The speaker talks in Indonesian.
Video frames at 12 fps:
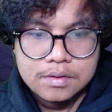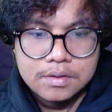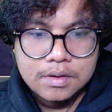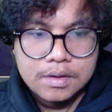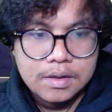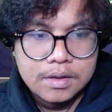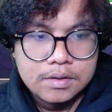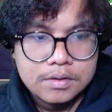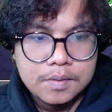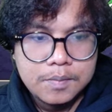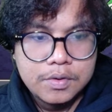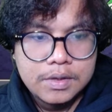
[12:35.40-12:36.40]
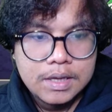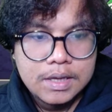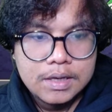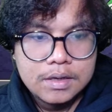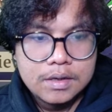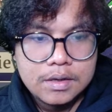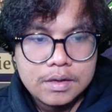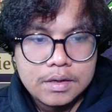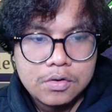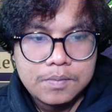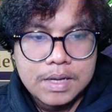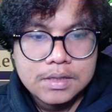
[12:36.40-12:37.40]
Oke, okay, kemudian
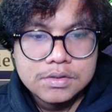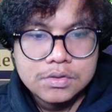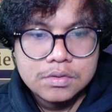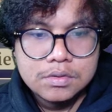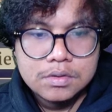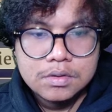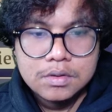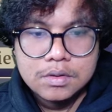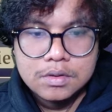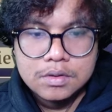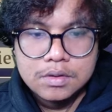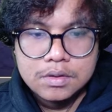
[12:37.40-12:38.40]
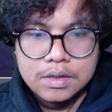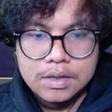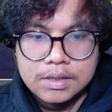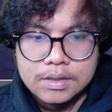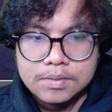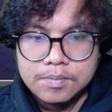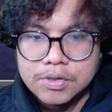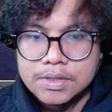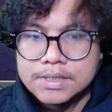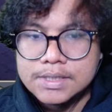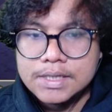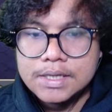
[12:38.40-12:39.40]
lu maju. Nah, mau
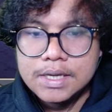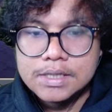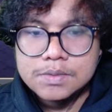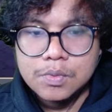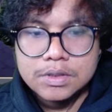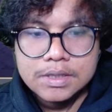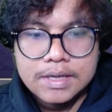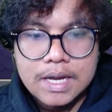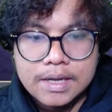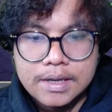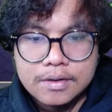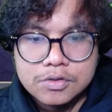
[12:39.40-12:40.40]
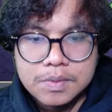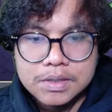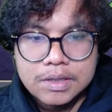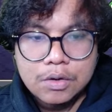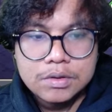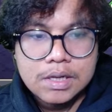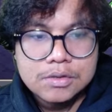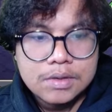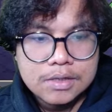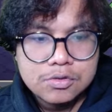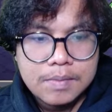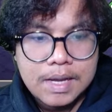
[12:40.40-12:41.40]
jadi sini, guys, buat ledakin ya. Cuman takutnya
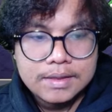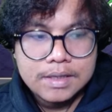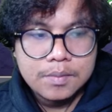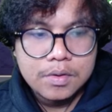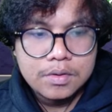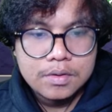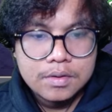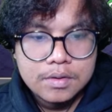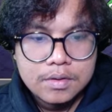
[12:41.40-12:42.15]
langsung mati, bro.